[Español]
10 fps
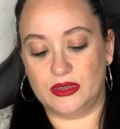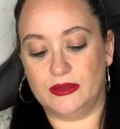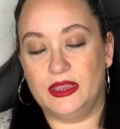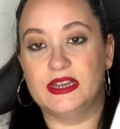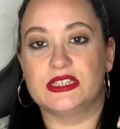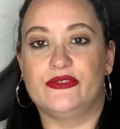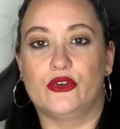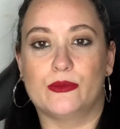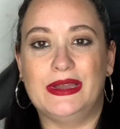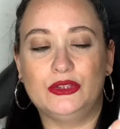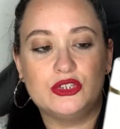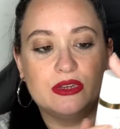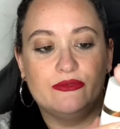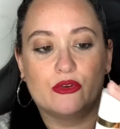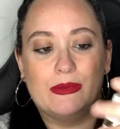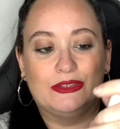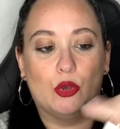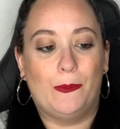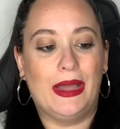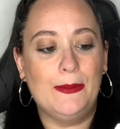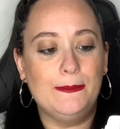en este formato, es en formato PAM,